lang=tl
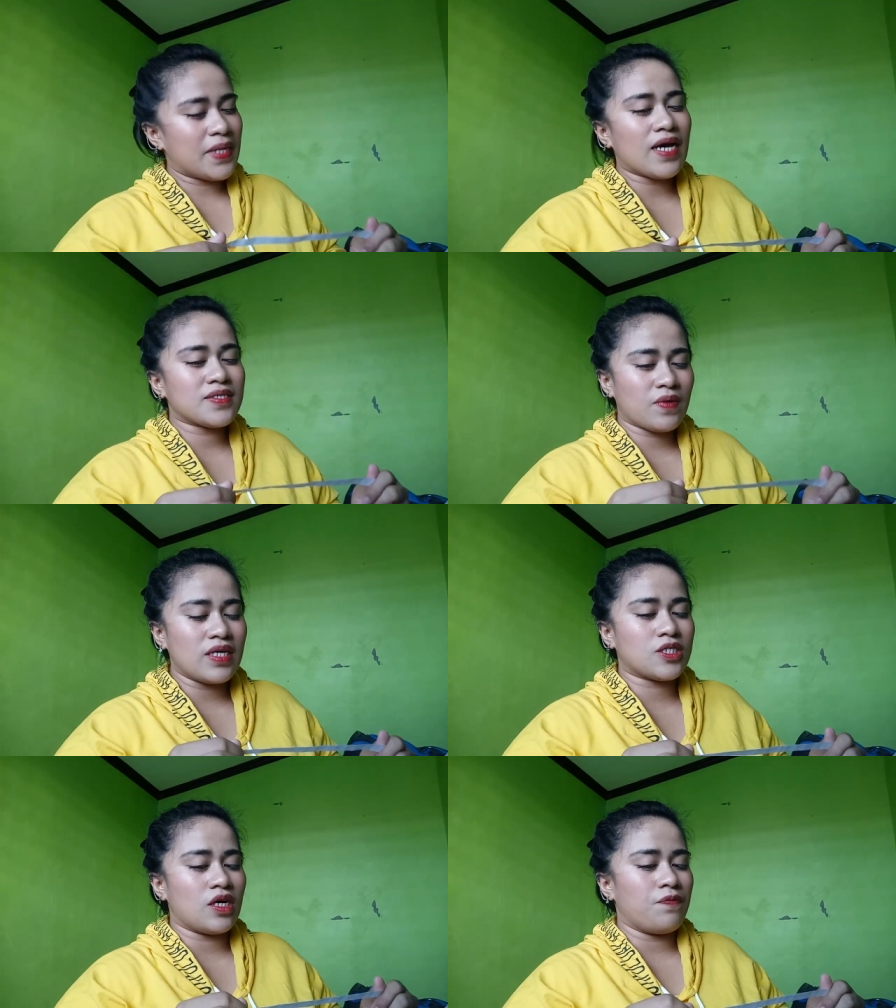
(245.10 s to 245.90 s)
Next
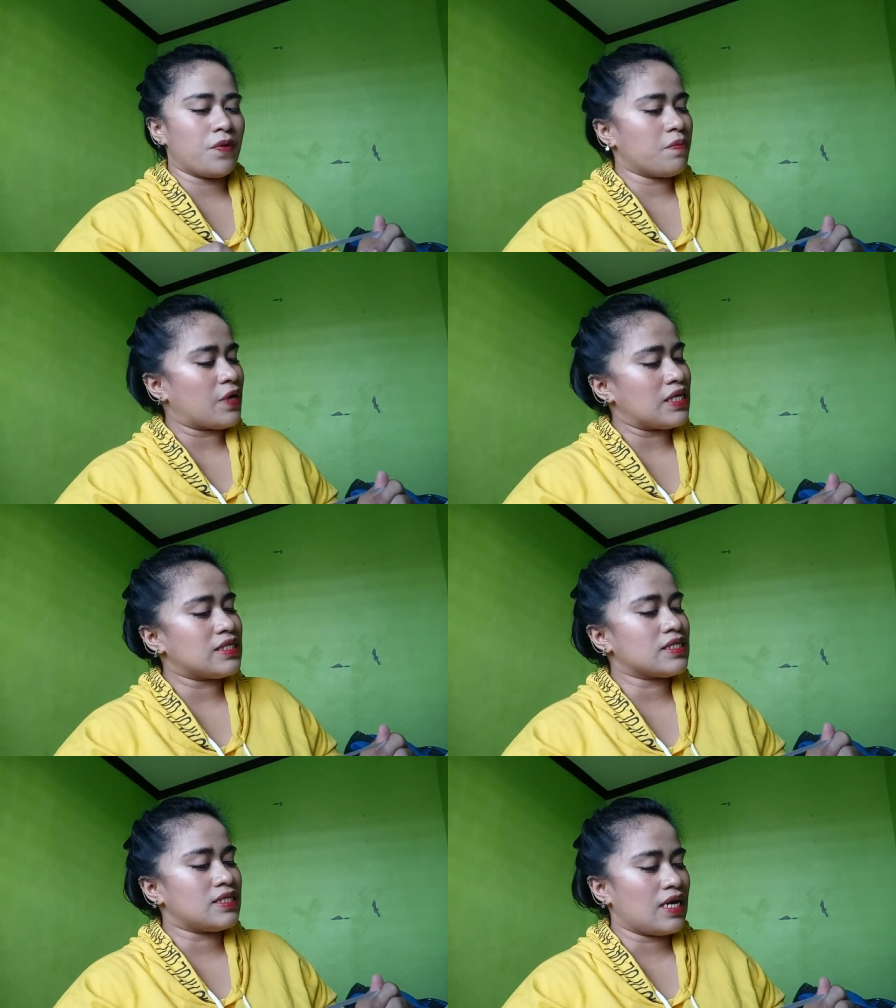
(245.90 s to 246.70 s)
question from
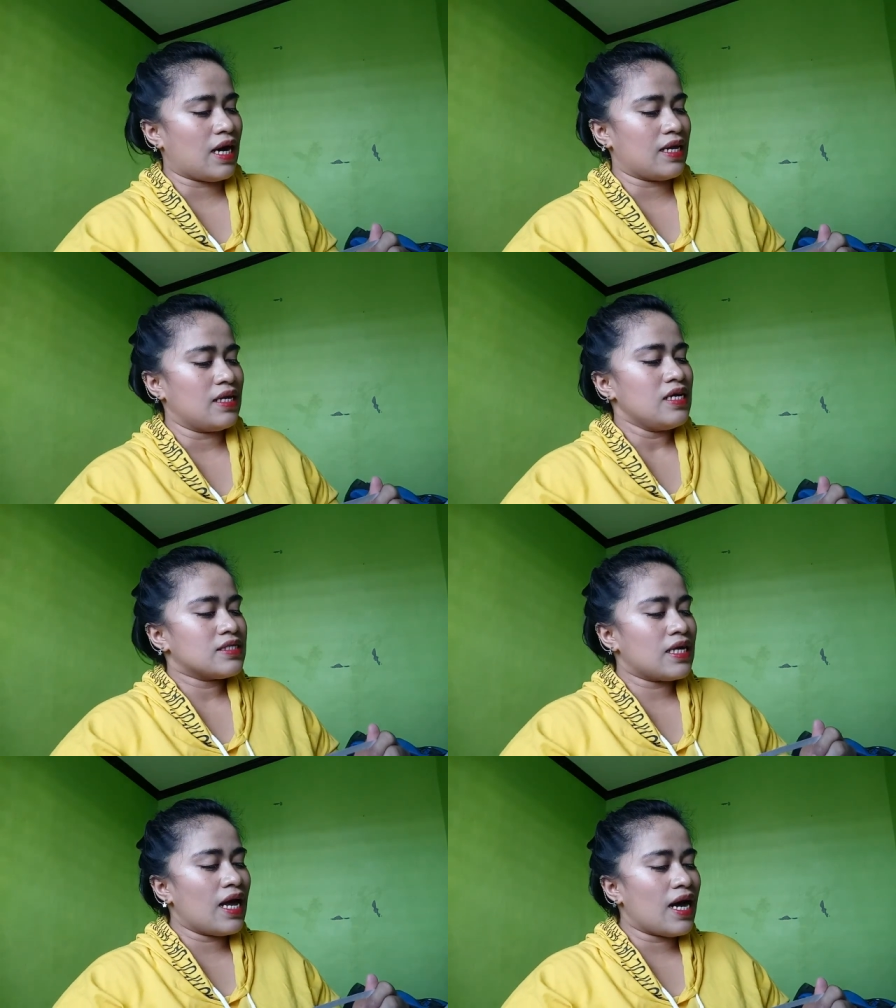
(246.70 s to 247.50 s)
Francis Dihan.
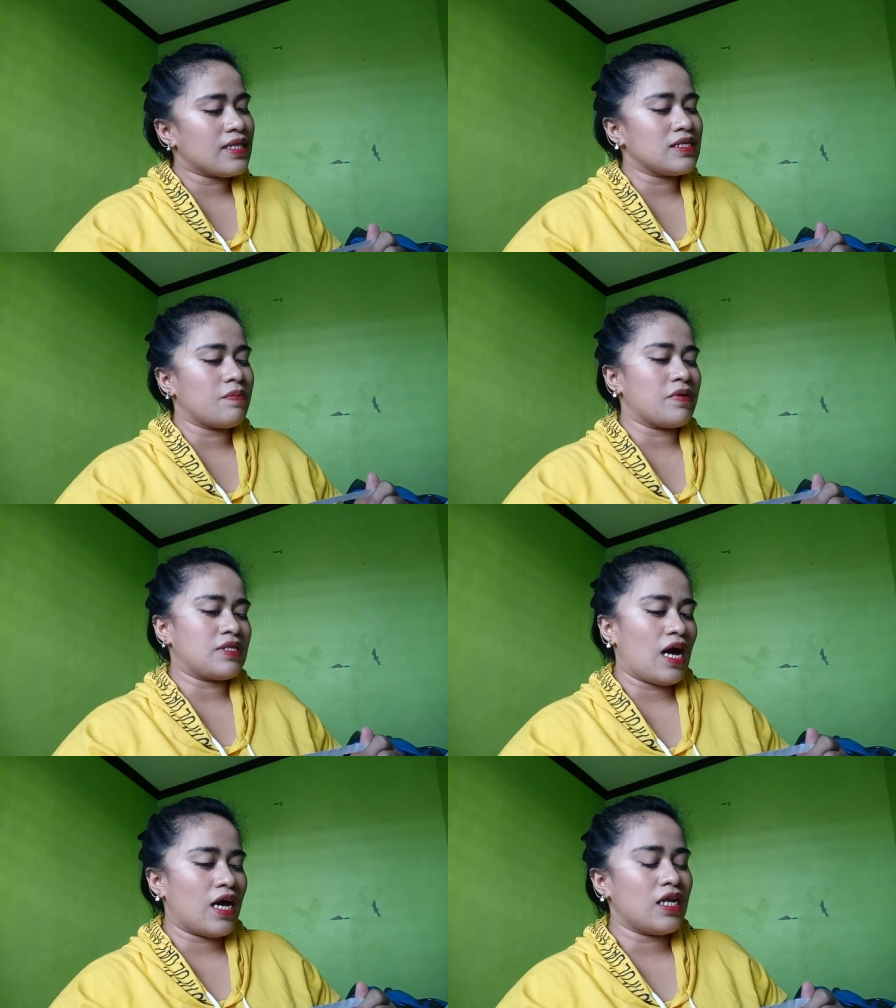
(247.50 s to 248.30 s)
Sa lahat ng
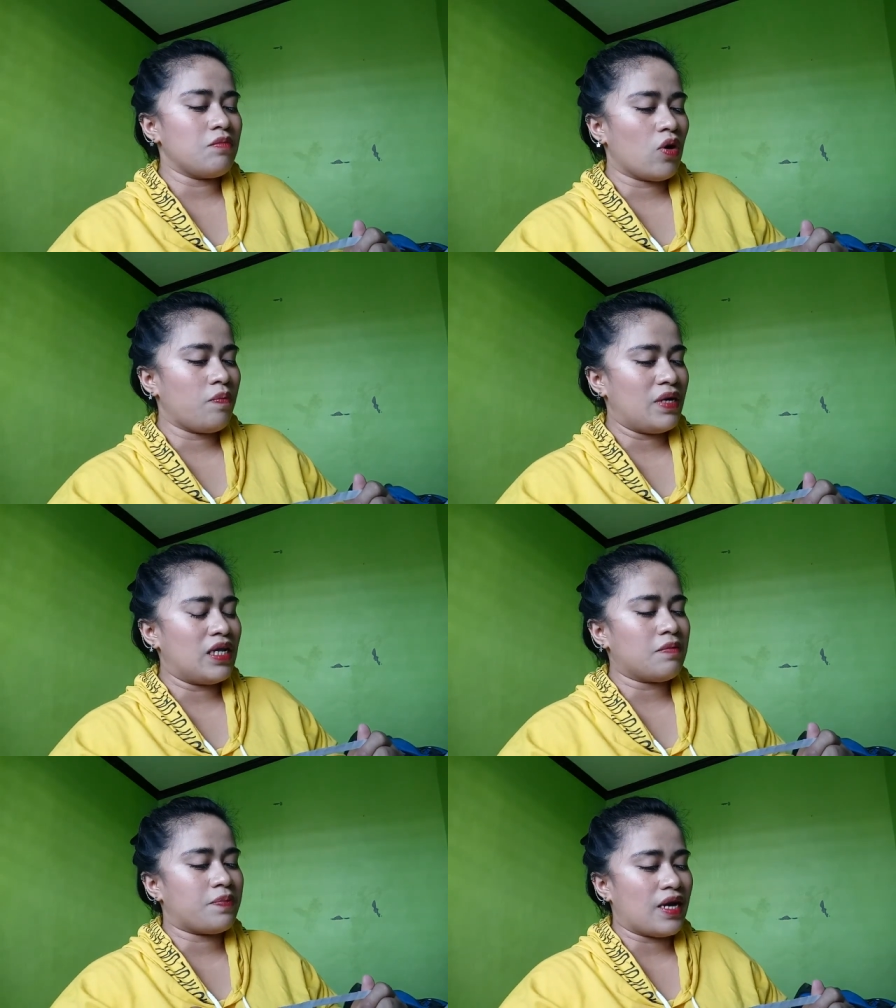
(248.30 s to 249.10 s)
napagdaanan mo
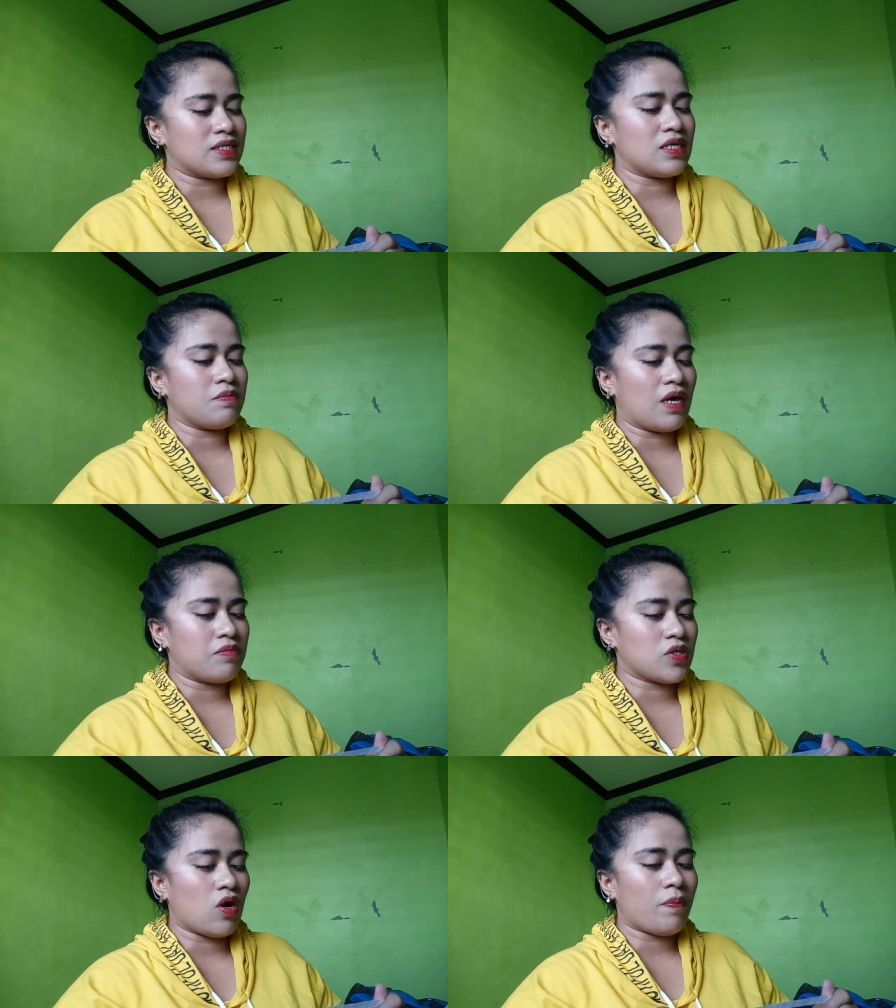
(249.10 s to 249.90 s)
bilang fresh ng
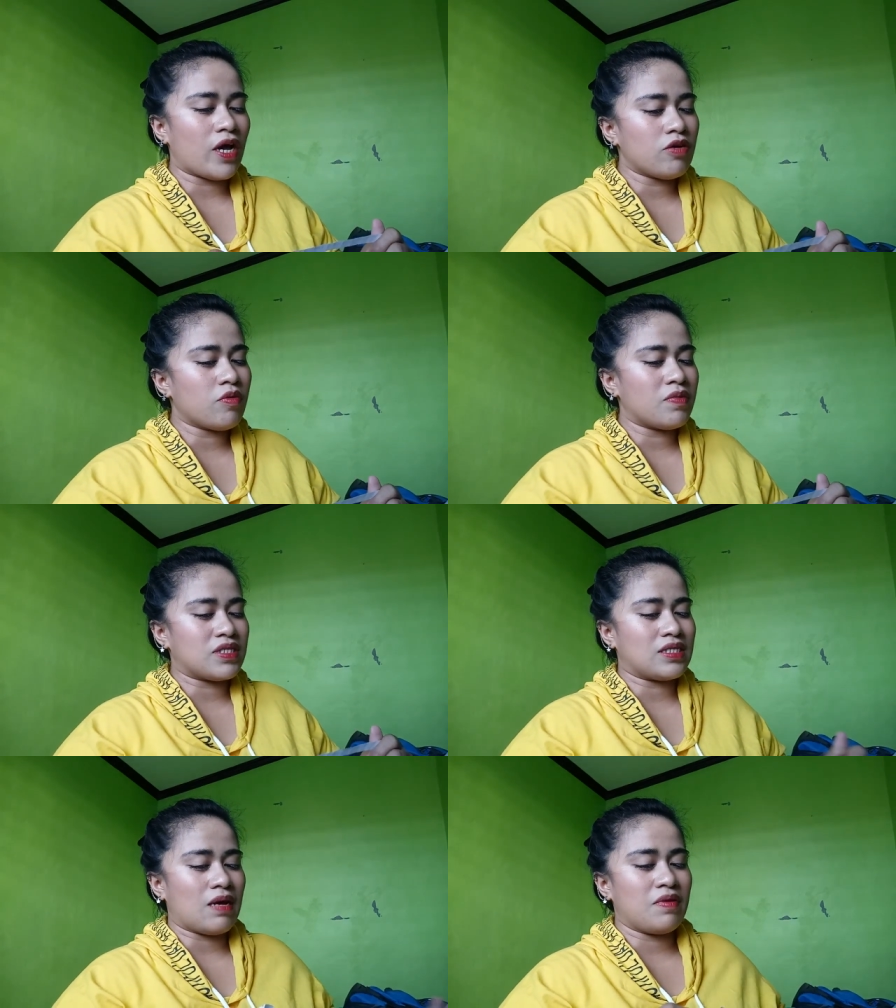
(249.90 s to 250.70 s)
BMSOC, paano mo
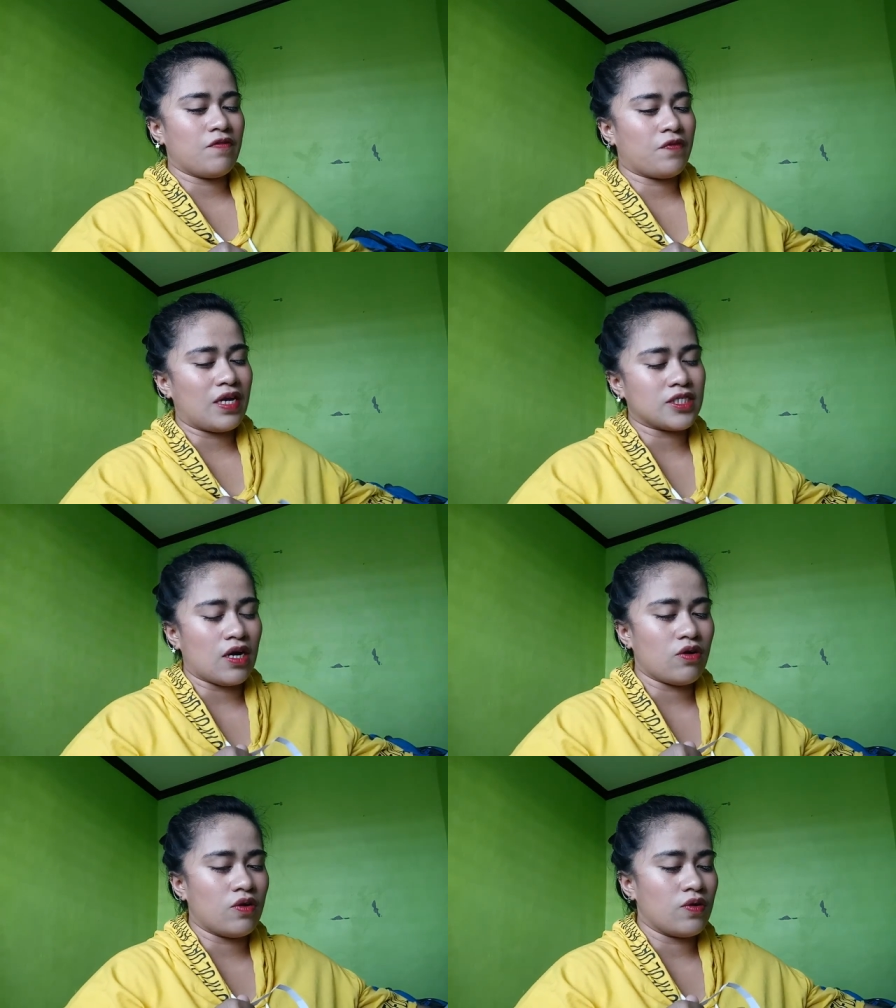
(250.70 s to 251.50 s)
masasabing
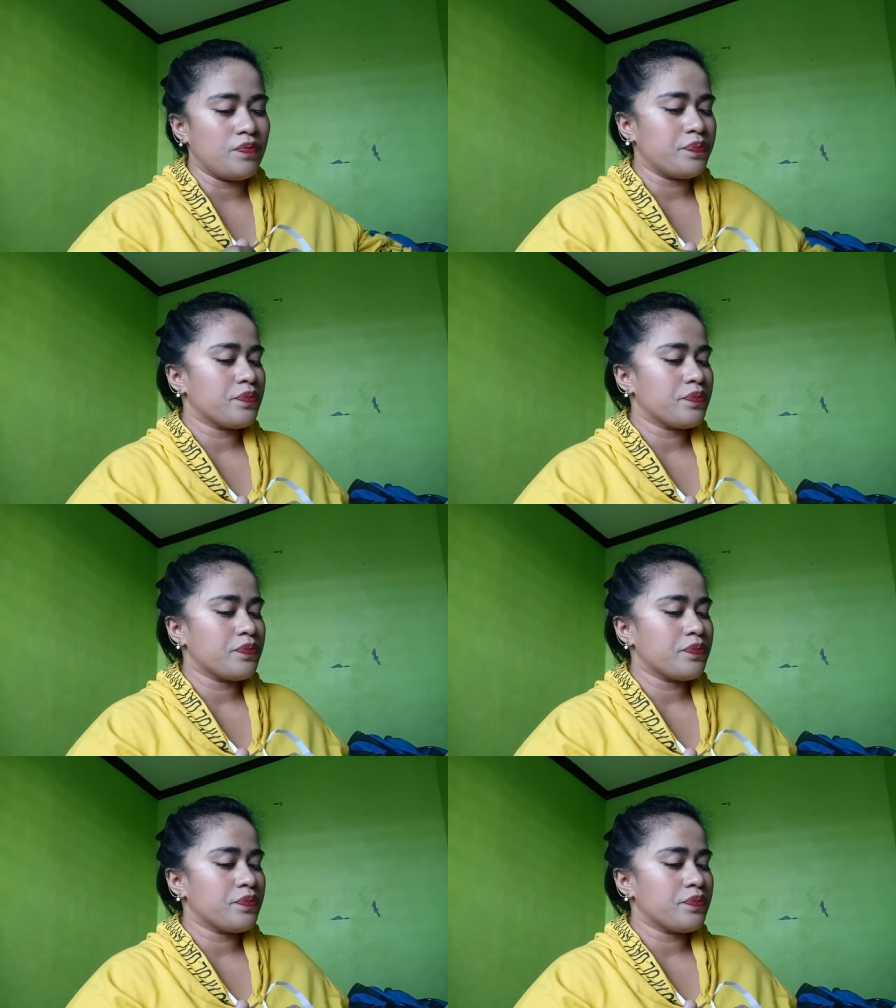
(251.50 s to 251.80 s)
fresh ako?